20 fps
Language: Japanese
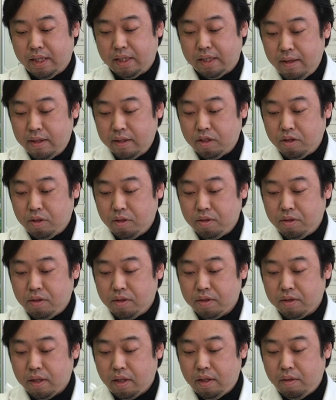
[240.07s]
す総
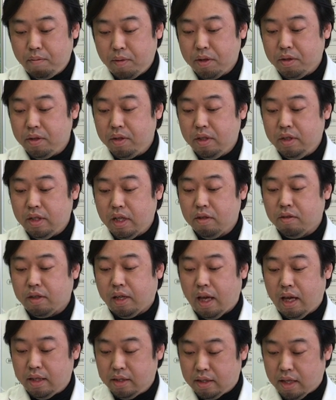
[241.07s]
合病院での
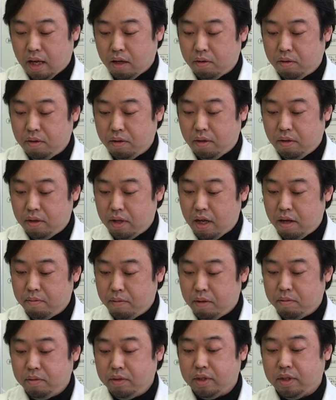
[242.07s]
検査これ
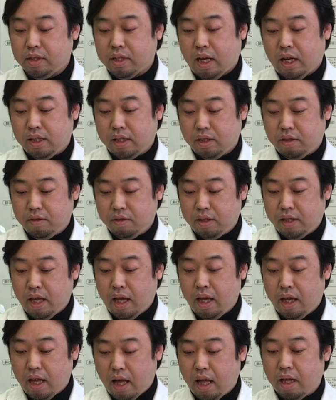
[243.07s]
も難しく
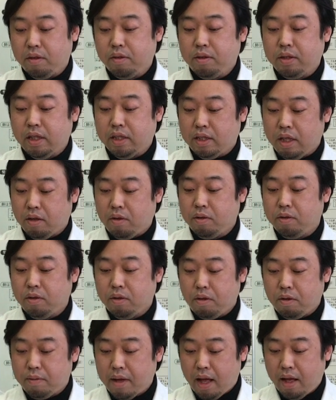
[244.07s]
てあそうですねこの
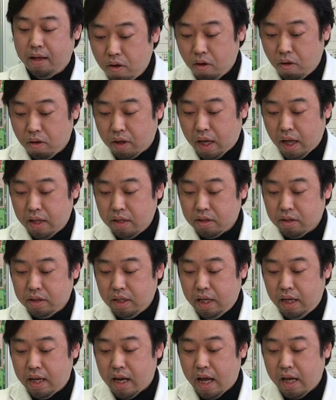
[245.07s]
5番保健所
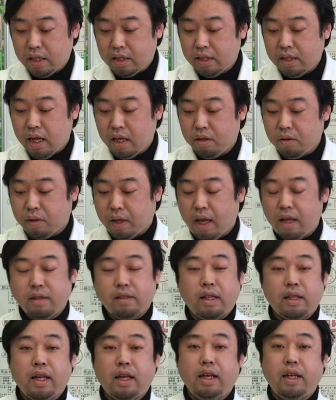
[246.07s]
に依頼しないと検
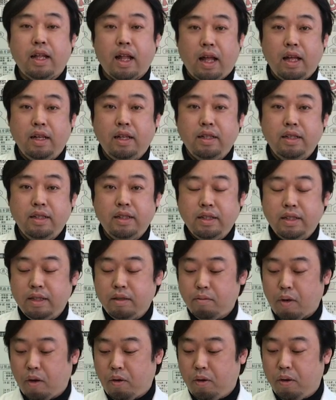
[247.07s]
査できない
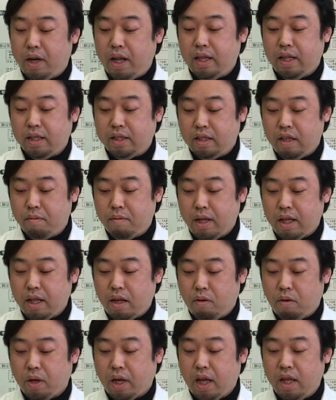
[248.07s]
まあ、これですねまだ
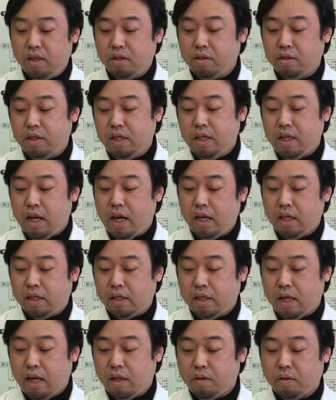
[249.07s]
保健所に依頼し
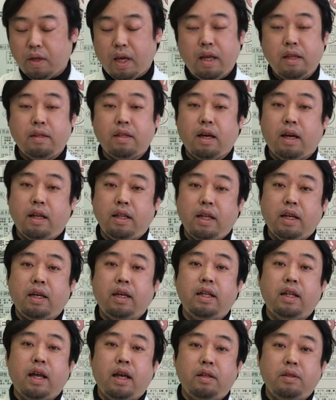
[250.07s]
ないと検査がで
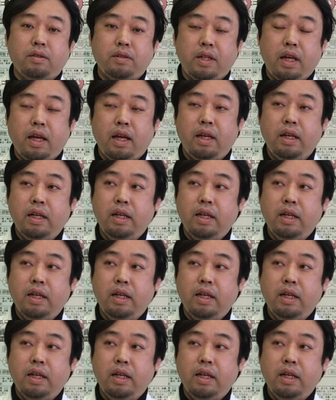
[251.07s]
きないので